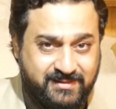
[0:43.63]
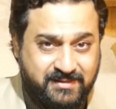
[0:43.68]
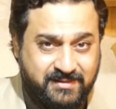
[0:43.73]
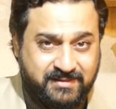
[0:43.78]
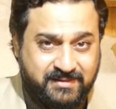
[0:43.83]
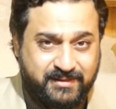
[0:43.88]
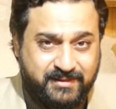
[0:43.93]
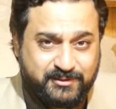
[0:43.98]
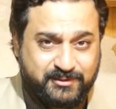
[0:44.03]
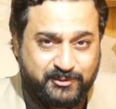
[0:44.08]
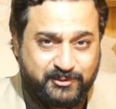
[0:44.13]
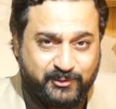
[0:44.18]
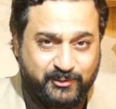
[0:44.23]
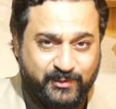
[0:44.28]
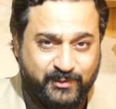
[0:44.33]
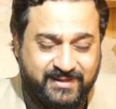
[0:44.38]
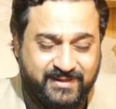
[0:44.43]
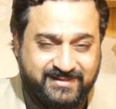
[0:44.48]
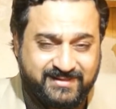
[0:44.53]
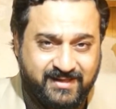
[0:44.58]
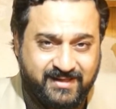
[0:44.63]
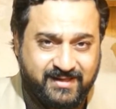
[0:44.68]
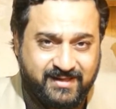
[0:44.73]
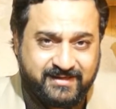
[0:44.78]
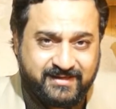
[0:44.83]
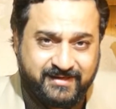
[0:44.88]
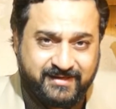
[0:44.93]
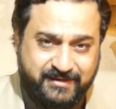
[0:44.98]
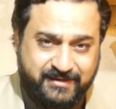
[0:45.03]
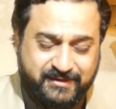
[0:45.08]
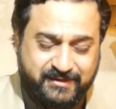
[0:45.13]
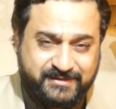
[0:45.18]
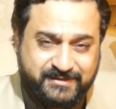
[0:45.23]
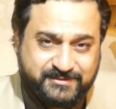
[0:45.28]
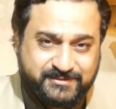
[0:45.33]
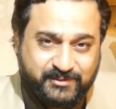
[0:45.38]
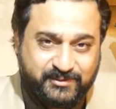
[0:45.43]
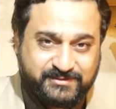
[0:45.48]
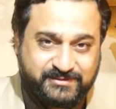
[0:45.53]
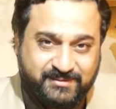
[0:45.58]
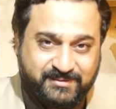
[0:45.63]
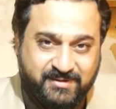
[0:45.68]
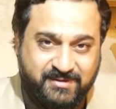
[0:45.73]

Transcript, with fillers: कि 2021 को जब